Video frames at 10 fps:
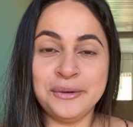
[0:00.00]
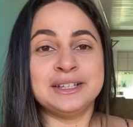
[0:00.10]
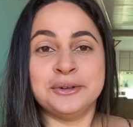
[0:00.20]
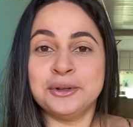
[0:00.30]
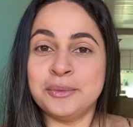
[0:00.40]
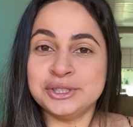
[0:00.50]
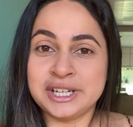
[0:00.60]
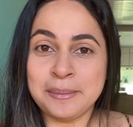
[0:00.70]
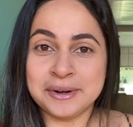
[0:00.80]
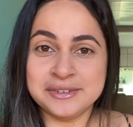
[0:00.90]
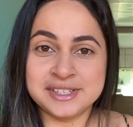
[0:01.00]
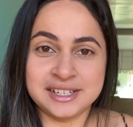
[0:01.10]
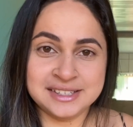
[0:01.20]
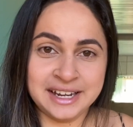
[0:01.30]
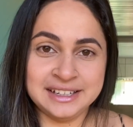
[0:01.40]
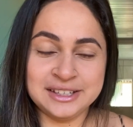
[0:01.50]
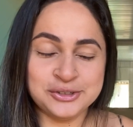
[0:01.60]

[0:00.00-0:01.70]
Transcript: Então eu não mostrei pra vocês ainda,